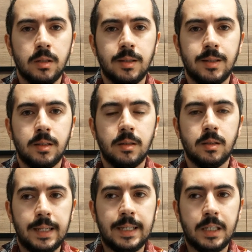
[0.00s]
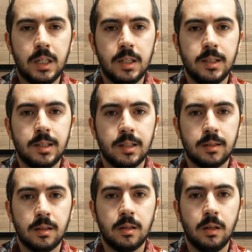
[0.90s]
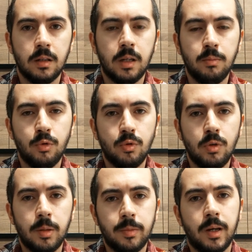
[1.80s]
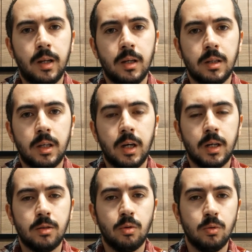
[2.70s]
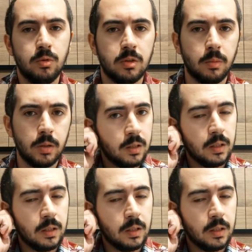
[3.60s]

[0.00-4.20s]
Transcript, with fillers: sizin linkinizle satın alınan bir ürün iptal ya da iade olduğu zaman